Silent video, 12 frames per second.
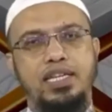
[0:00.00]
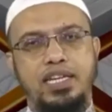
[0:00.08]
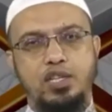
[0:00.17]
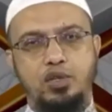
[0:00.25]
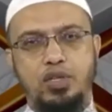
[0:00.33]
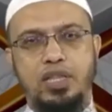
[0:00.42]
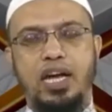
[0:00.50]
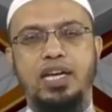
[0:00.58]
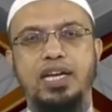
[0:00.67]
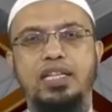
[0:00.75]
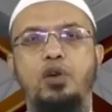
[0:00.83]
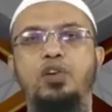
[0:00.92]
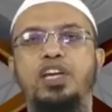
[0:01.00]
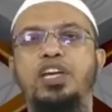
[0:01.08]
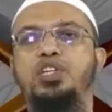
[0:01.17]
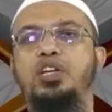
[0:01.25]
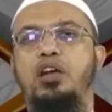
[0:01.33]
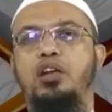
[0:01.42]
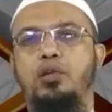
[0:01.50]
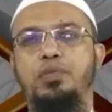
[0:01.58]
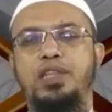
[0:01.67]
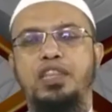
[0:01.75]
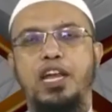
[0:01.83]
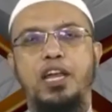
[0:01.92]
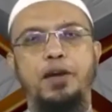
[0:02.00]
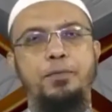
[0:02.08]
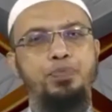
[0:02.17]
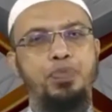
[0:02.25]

সেটি যদি থাকে তাহলে ইনশা আল্লাহ বিদিনিল্লা